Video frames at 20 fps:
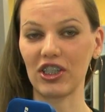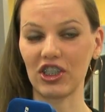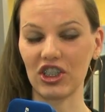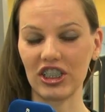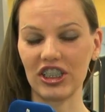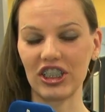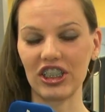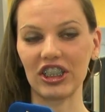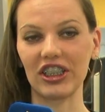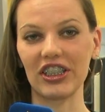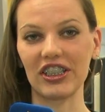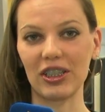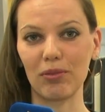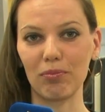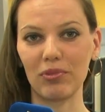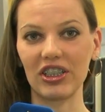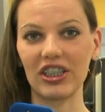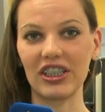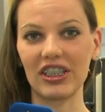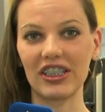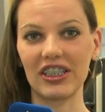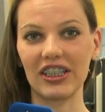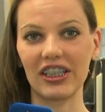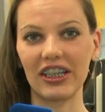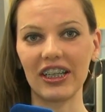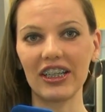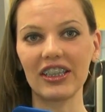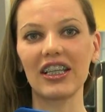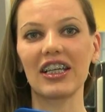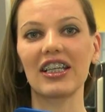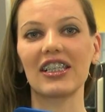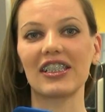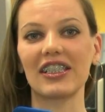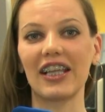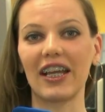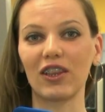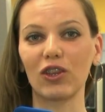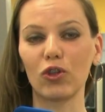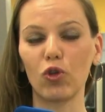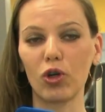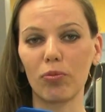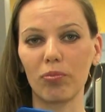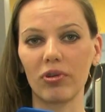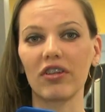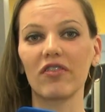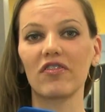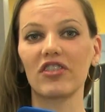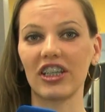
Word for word: от 6 до 70 лет сдать нормы